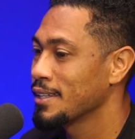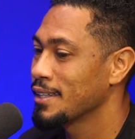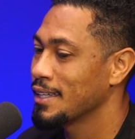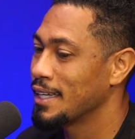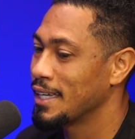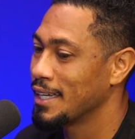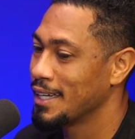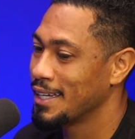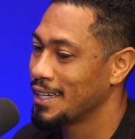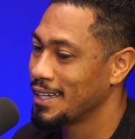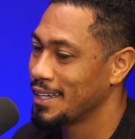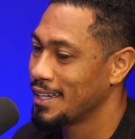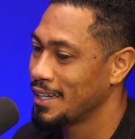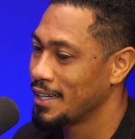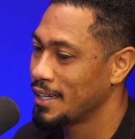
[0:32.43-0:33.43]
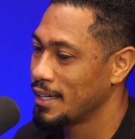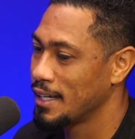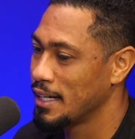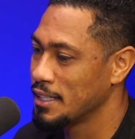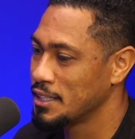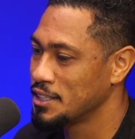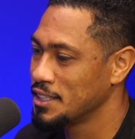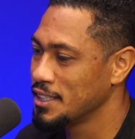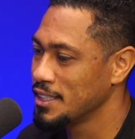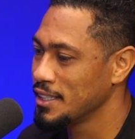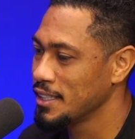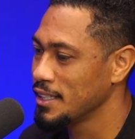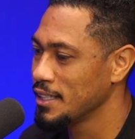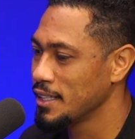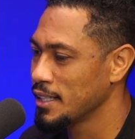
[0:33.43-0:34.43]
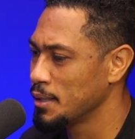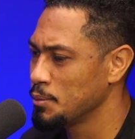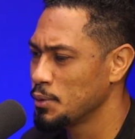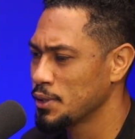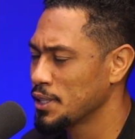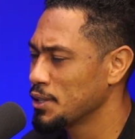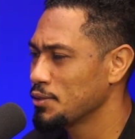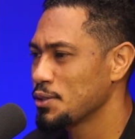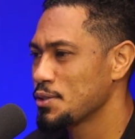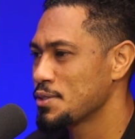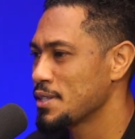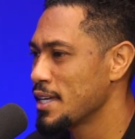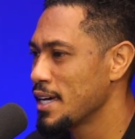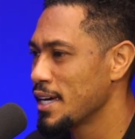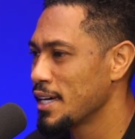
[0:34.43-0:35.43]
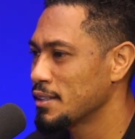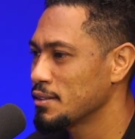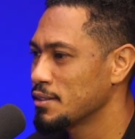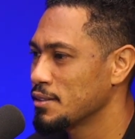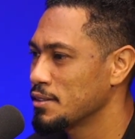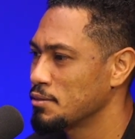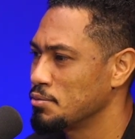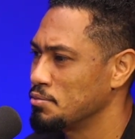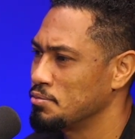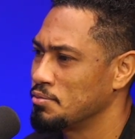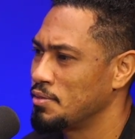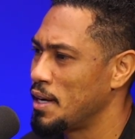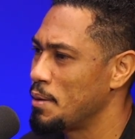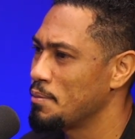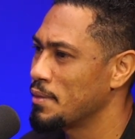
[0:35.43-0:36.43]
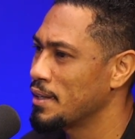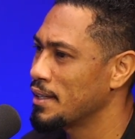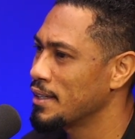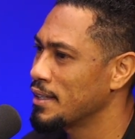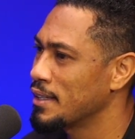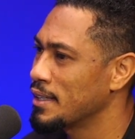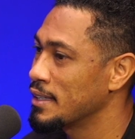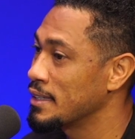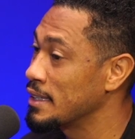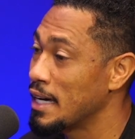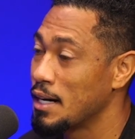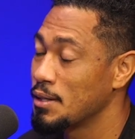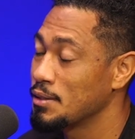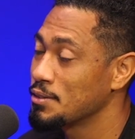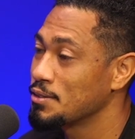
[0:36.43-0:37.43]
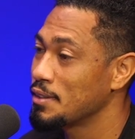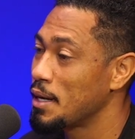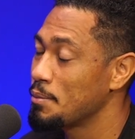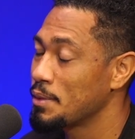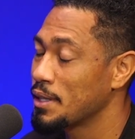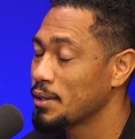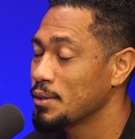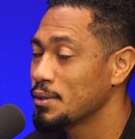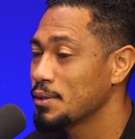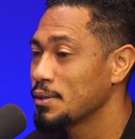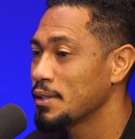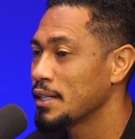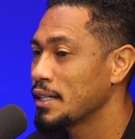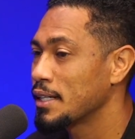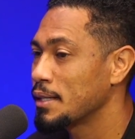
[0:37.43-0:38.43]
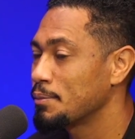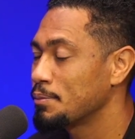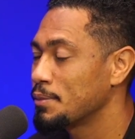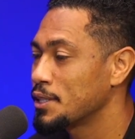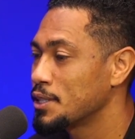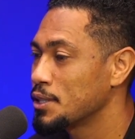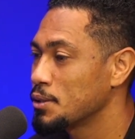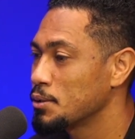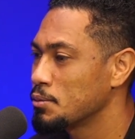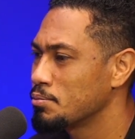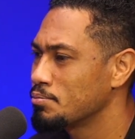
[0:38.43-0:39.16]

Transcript: É, a China acabou que não deu certo. Chegou aí lá? Não, o Flamengo é, pediu